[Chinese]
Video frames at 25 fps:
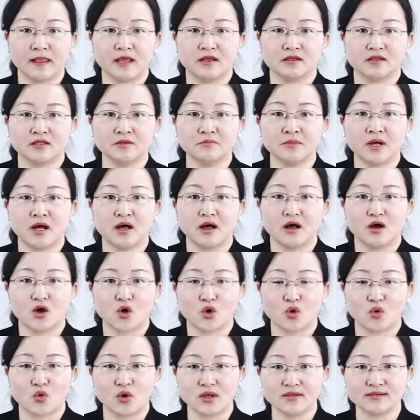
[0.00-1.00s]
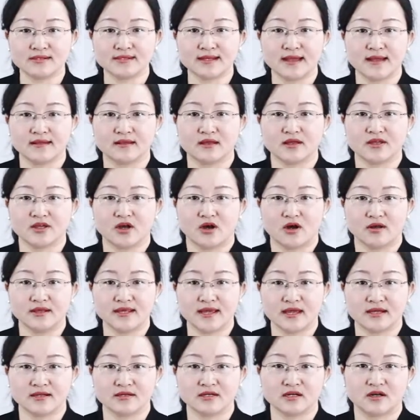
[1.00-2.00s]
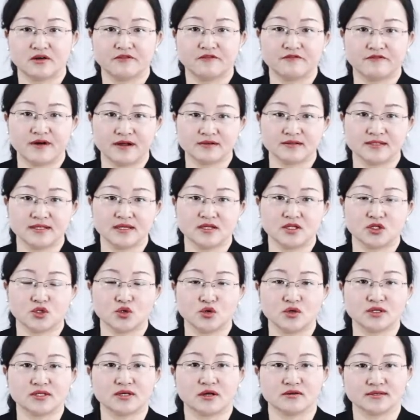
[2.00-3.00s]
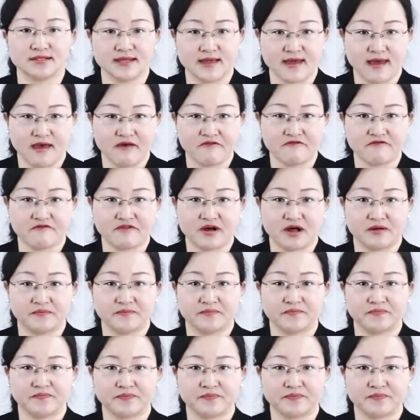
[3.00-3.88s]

那么棺材呢要沿着房间的对角线安放，